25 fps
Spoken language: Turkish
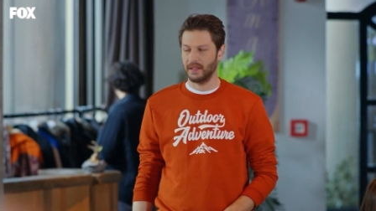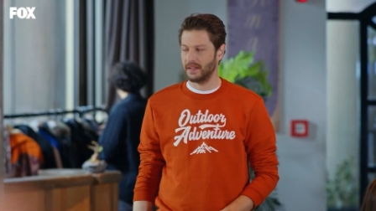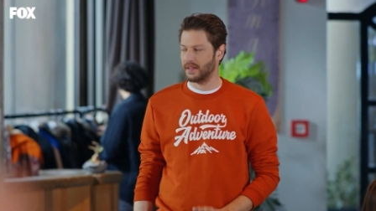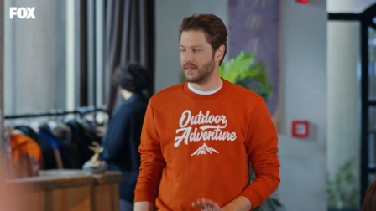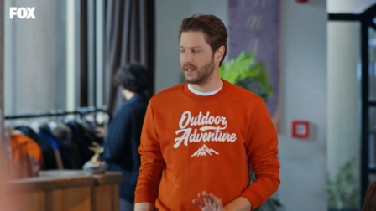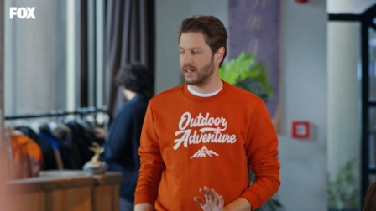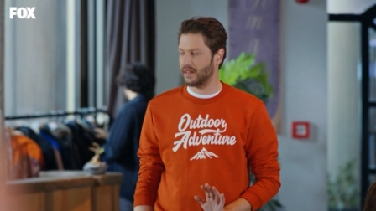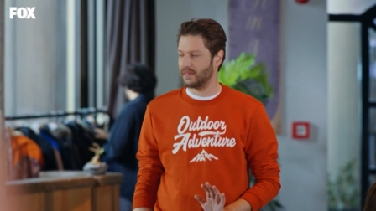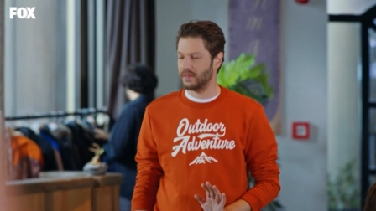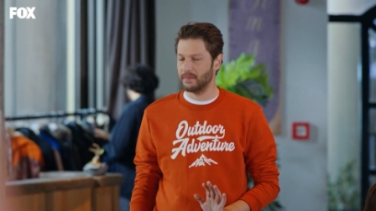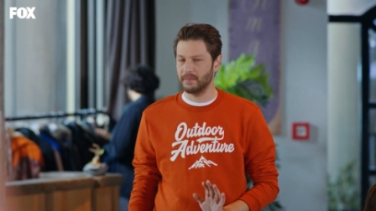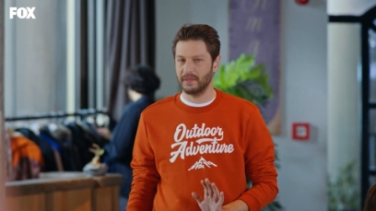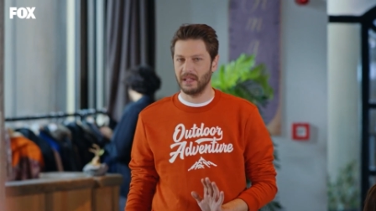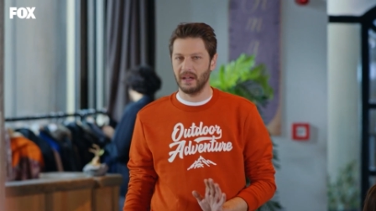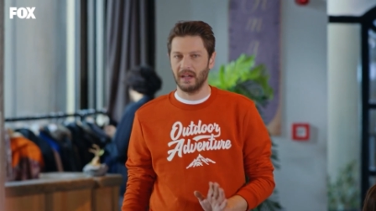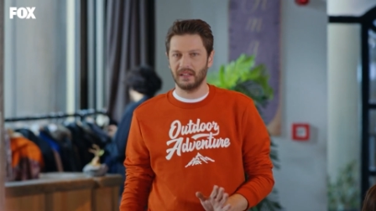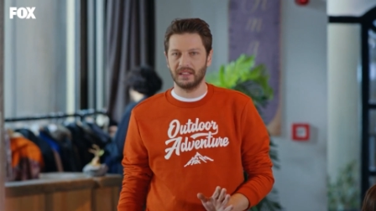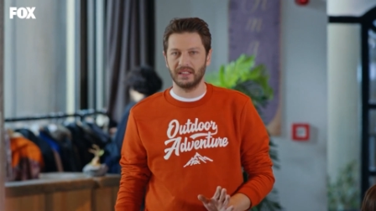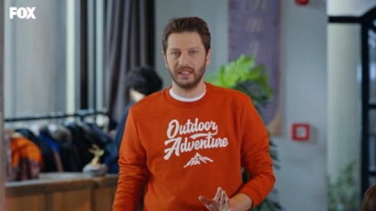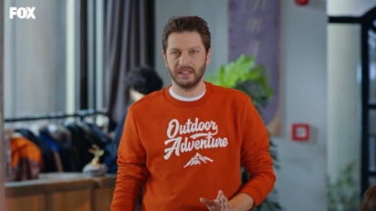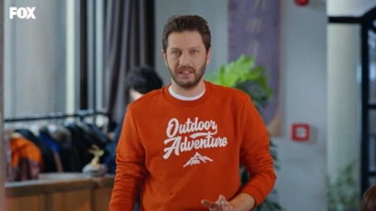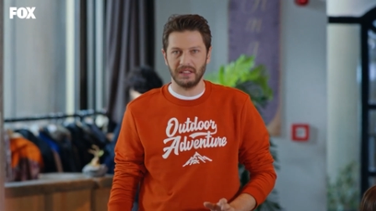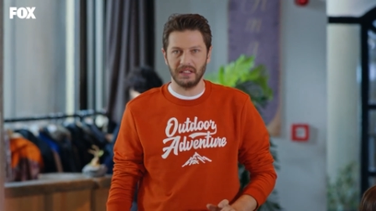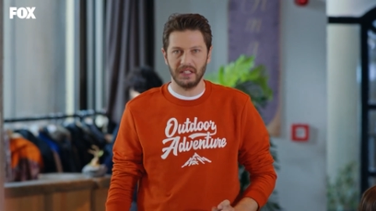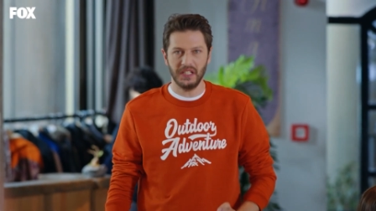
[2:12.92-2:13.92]
Etrafımda
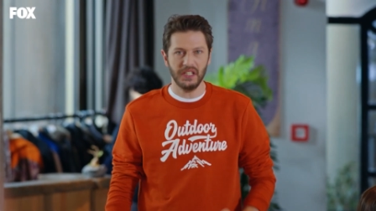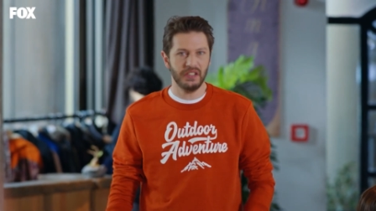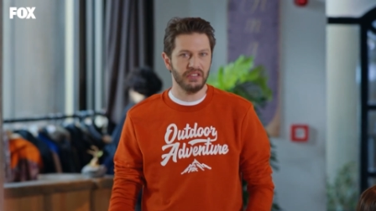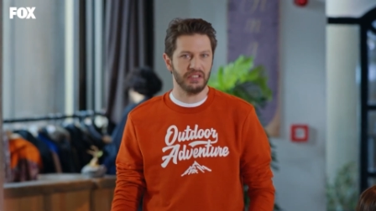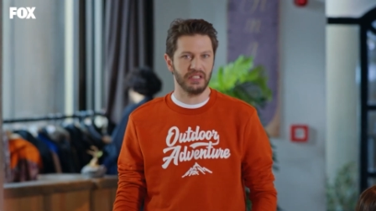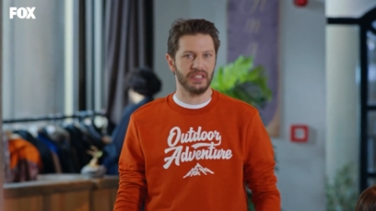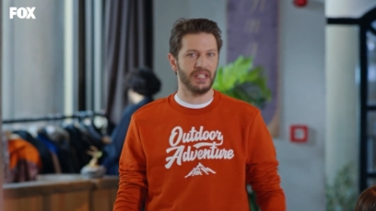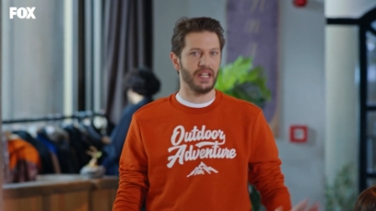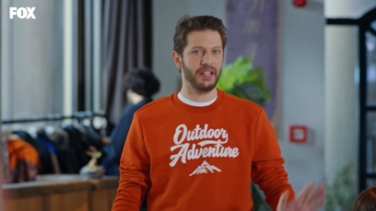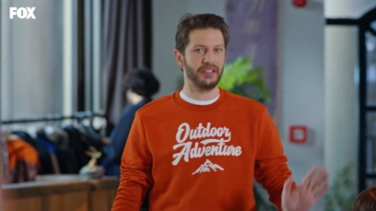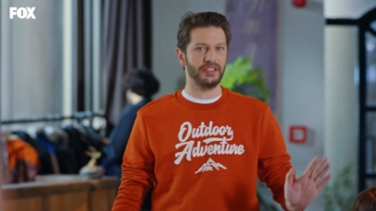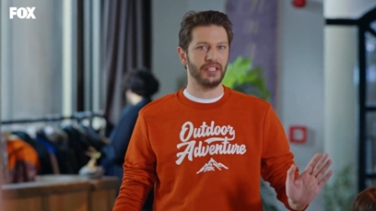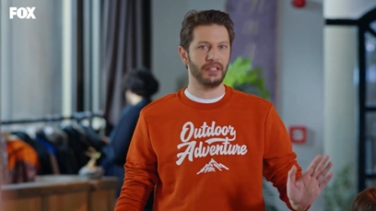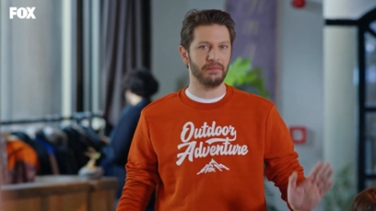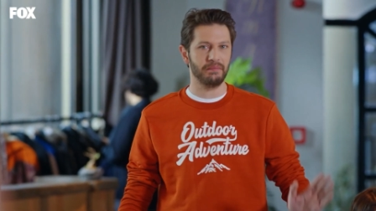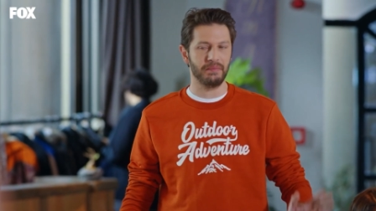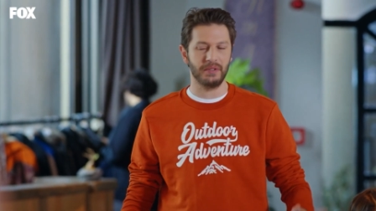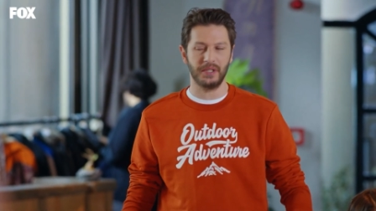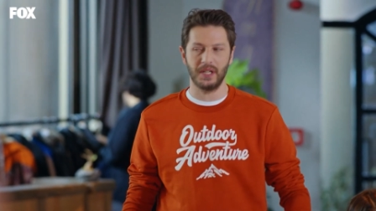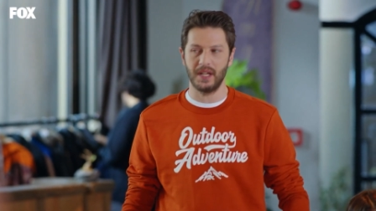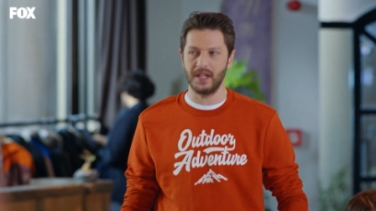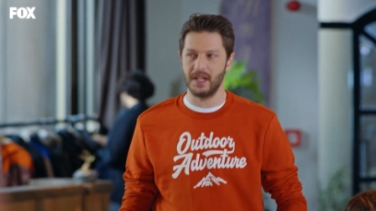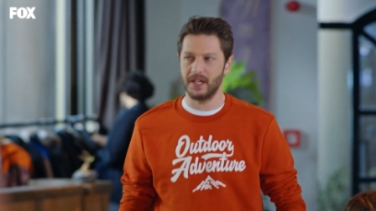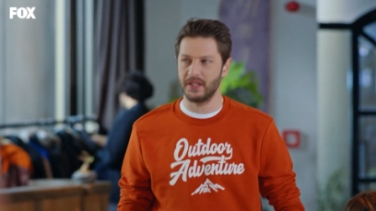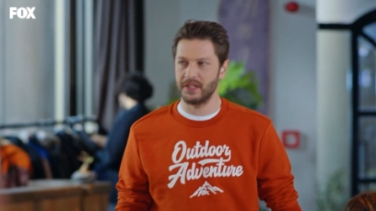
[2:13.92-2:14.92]
artık hiç gerçek bir
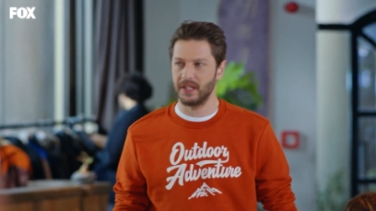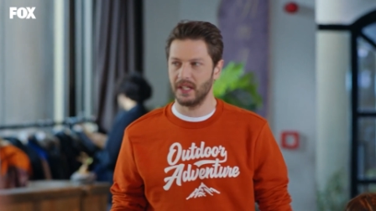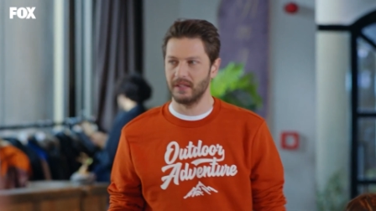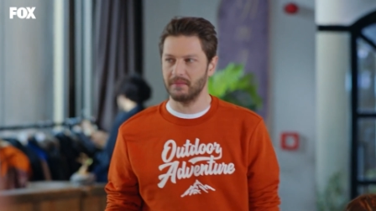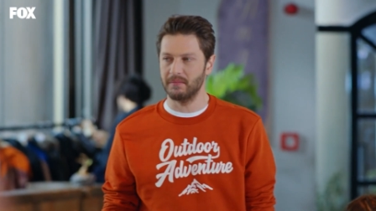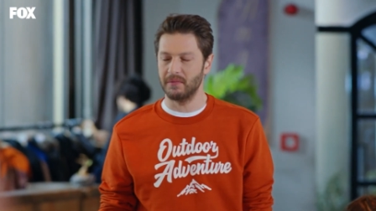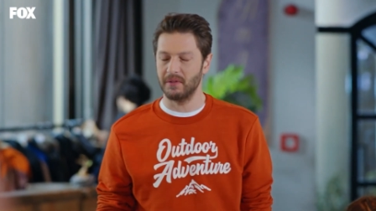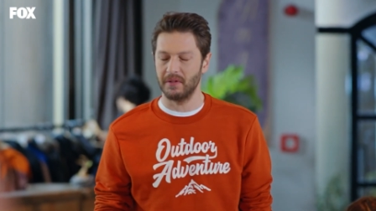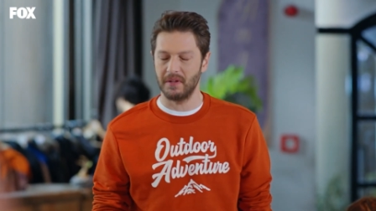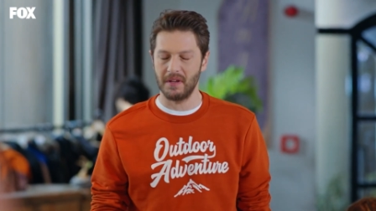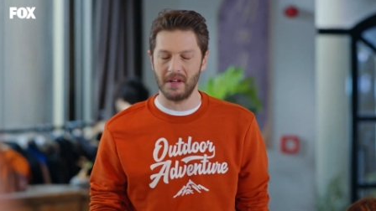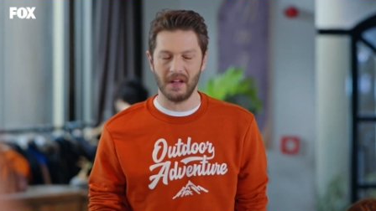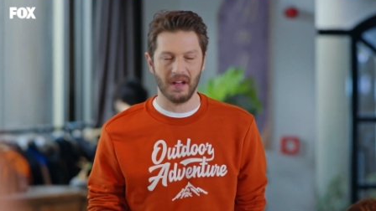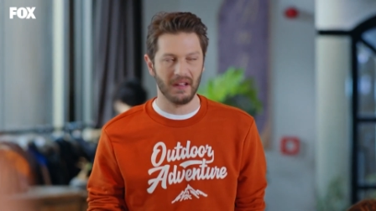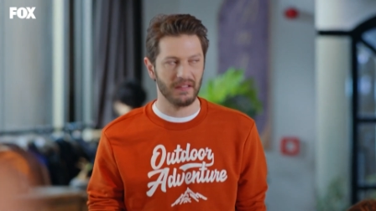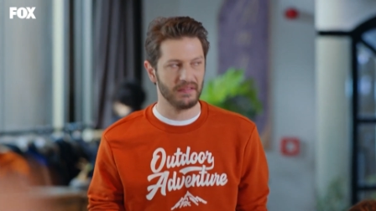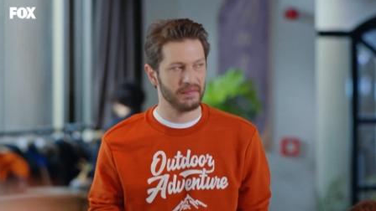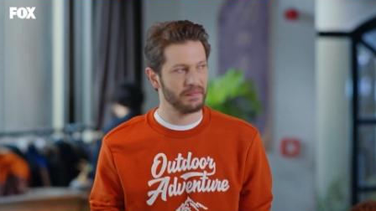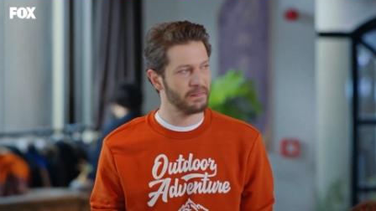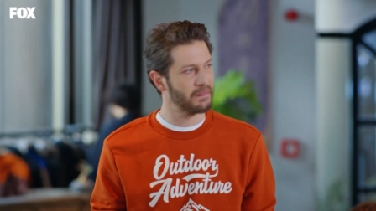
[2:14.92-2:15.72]
şey yaşanmıyor ya.